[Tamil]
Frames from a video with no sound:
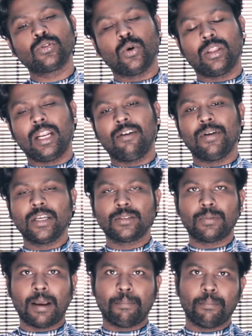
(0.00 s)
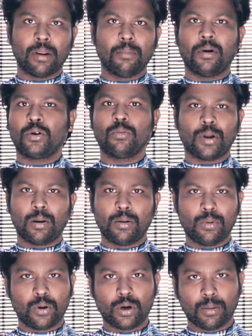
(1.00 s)
ஸோ அதனால் ஃபேஸ் ஆப்பில் மட்டும்
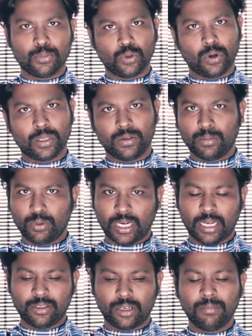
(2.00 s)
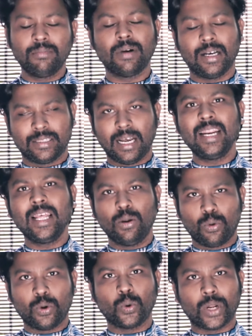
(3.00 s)
ப்ராப்ளம் வரும்னு நம்ம சொல்கிறது வந்து முட்டாள்தனம் அதை தாண்டி
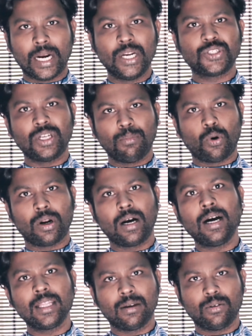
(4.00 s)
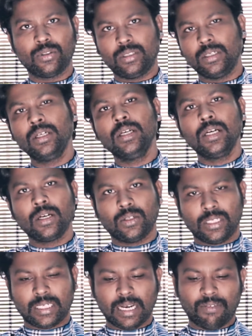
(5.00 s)
ஒரு ஒரு கண்டிஷன் போட்டிருக்காங்க அதை வந்து
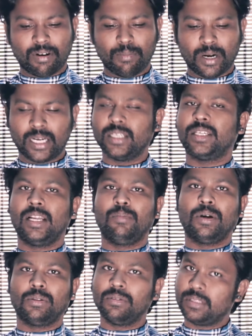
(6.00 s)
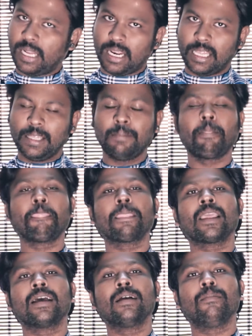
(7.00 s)
கவனமாக செயல்படுத்துவது நல்லது
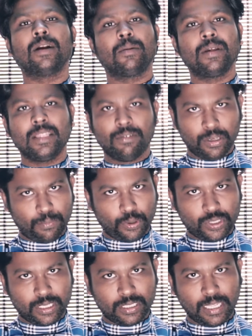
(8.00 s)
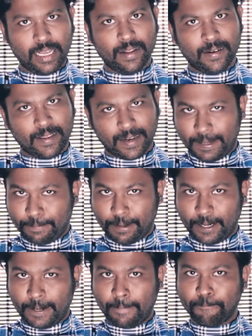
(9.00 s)
மற்றபடி இந்த வீடியோ பிடிச்சிருந்தா நீங்கள் லைக்
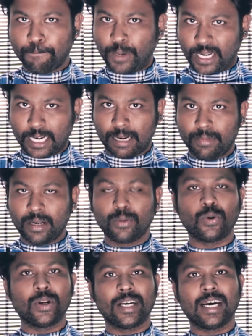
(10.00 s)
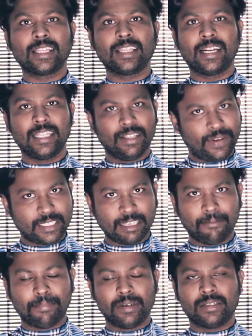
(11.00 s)
பண்ணுங்கள் மறக்காமல் உங்களுடைய கருத்துக்களை இந்த ஃபேஸ்
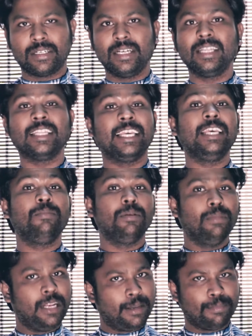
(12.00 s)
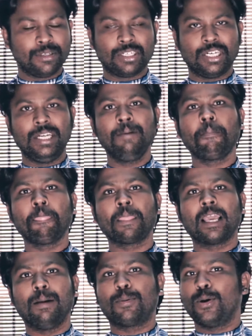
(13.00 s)
ஆப் பற்றி இந்த இபி e பில்லை பற்றி
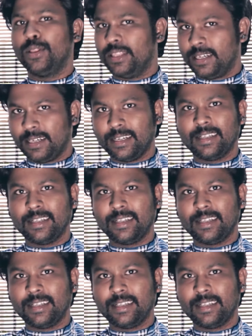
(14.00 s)
அப்புறம் இந்த